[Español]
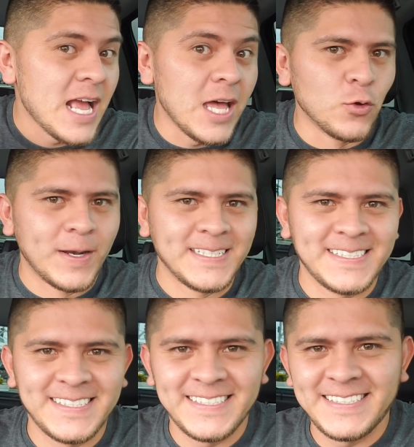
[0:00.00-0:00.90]
Ando
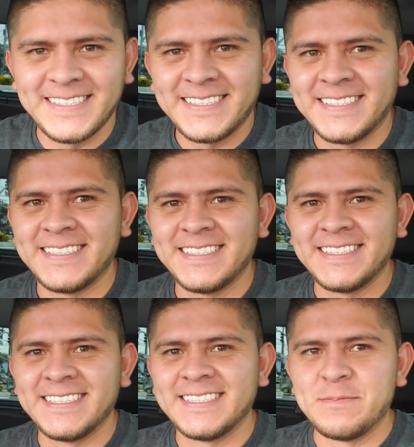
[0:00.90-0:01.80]
feliz.
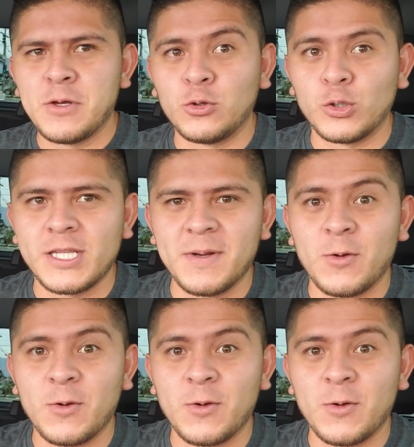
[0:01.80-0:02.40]
Mi autoestima